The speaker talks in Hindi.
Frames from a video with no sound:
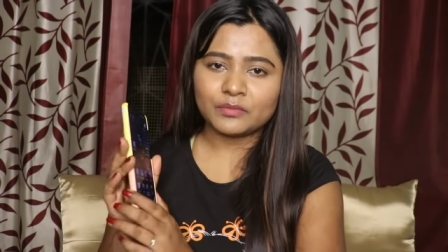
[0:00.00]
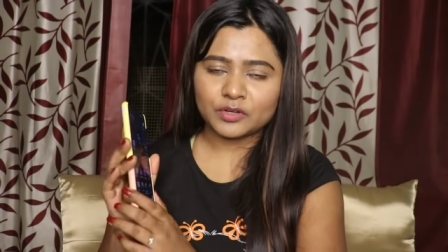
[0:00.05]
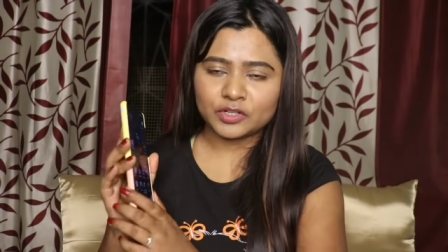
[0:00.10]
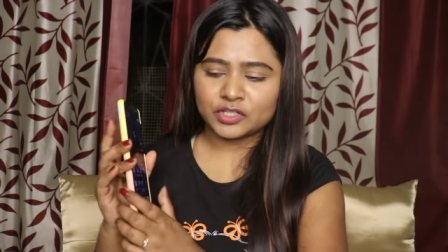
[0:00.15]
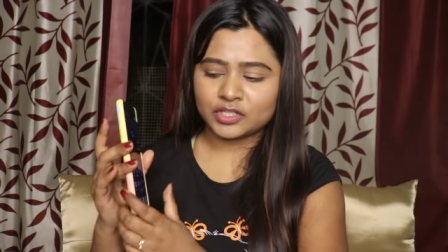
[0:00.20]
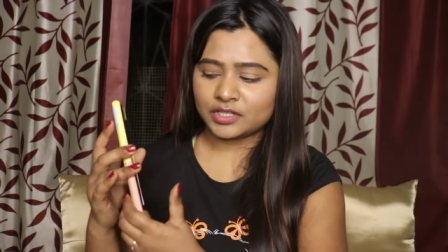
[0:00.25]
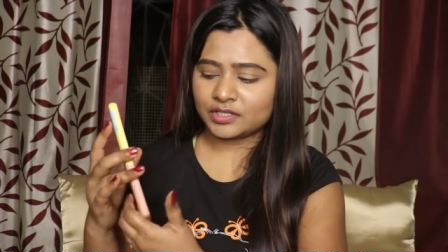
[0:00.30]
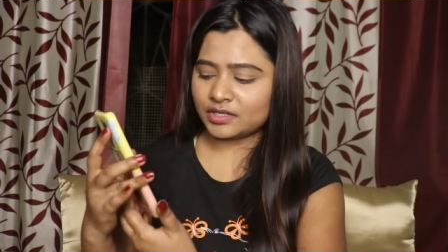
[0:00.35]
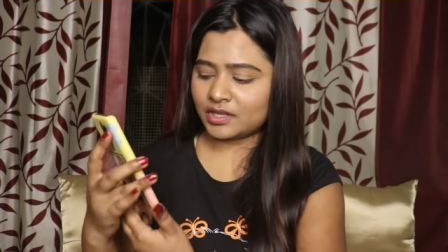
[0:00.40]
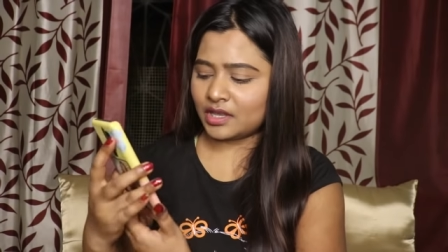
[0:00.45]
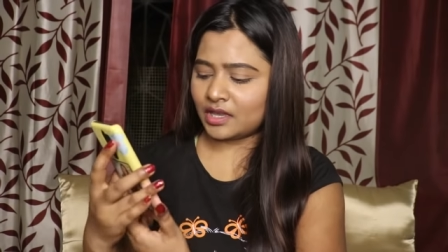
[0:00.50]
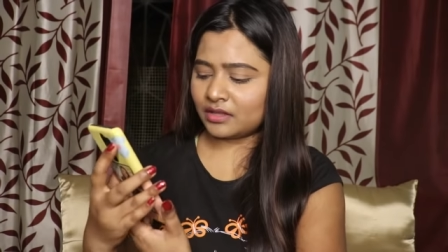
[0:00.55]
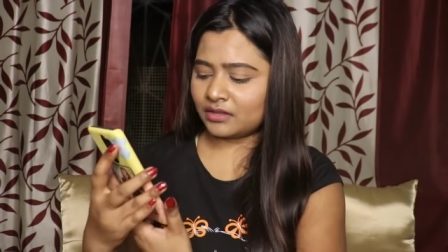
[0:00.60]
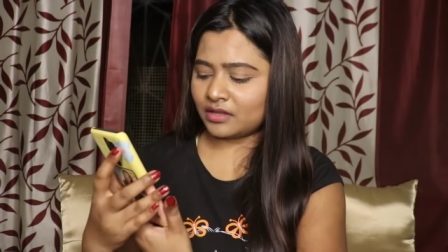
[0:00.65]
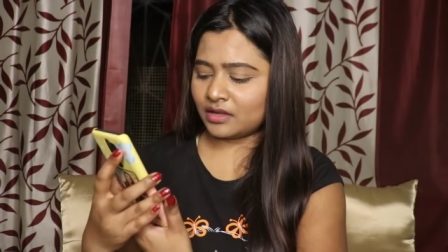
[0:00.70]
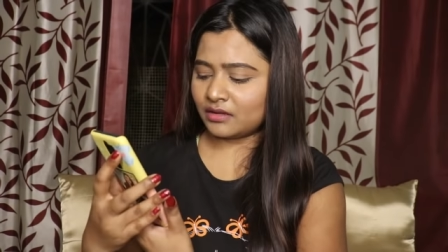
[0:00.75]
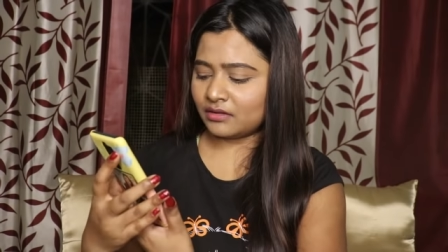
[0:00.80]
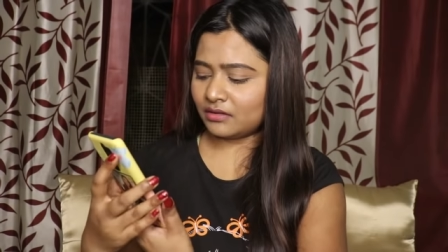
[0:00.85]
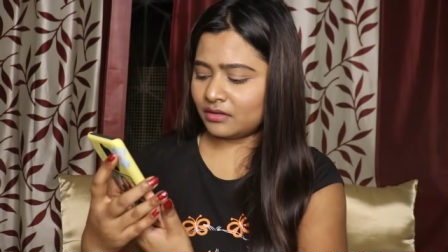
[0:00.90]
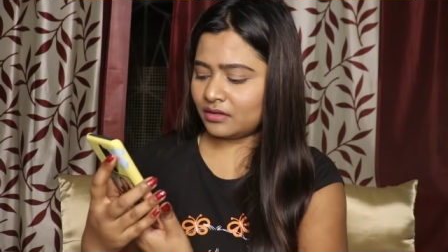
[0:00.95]
परचेज़ किया
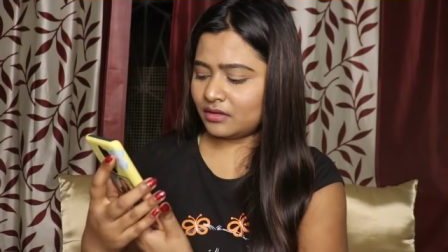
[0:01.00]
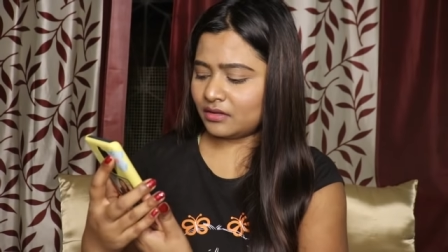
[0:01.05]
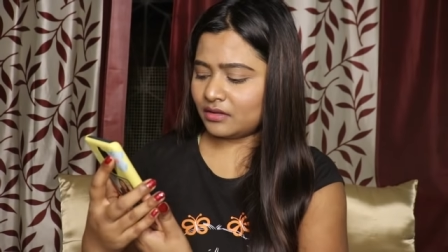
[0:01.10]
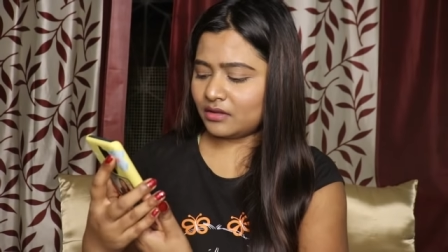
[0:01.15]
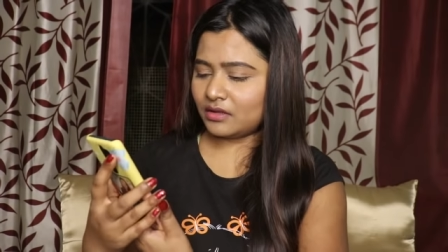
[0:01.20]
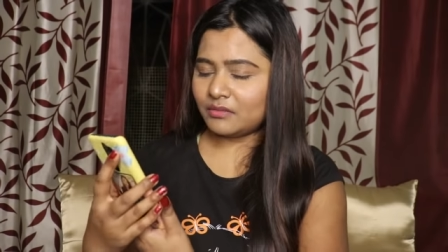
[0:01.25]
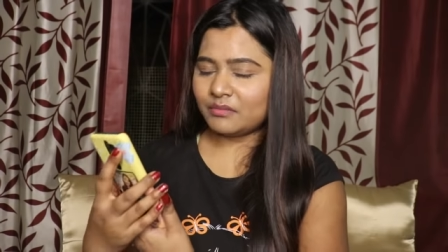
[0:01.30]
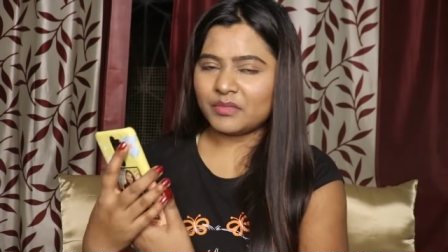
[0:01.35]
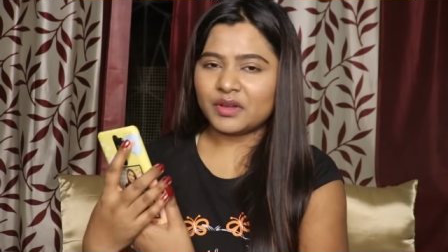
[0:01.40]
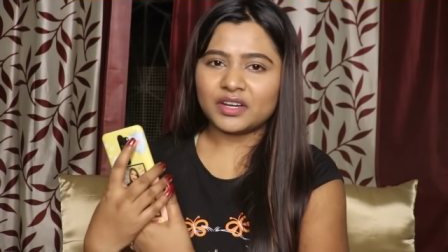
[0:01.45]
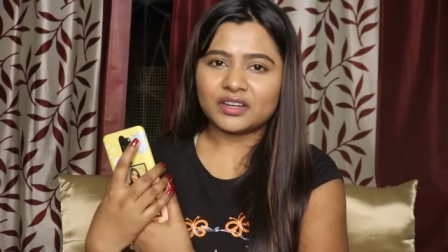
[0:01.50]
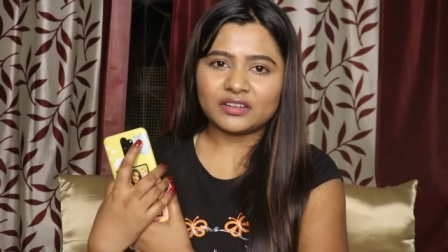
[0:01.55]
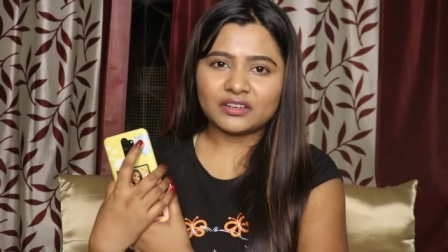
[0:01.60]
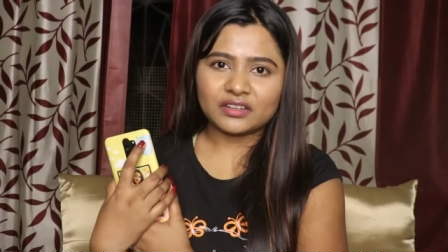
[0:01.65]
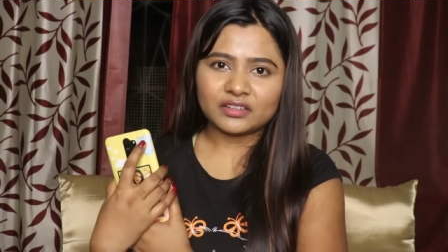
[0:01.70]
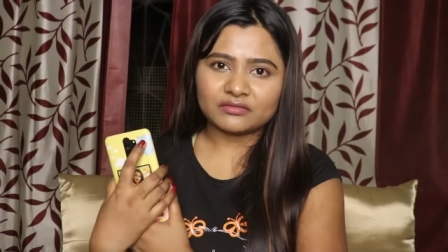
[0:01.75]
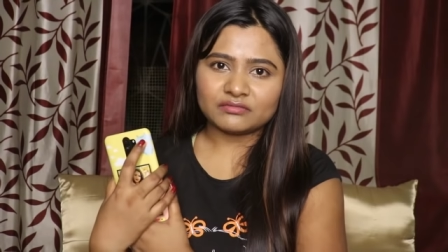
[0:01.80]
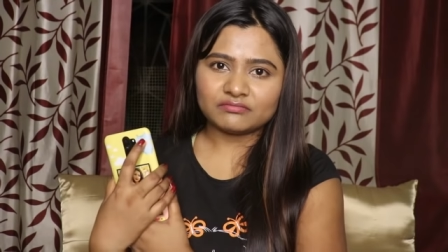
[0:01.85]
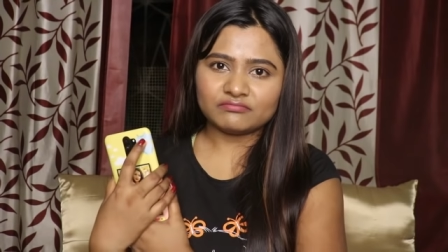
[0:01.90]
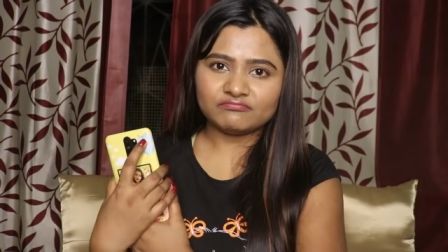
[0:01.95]
था
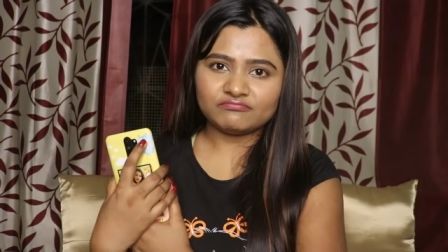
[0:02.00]
बट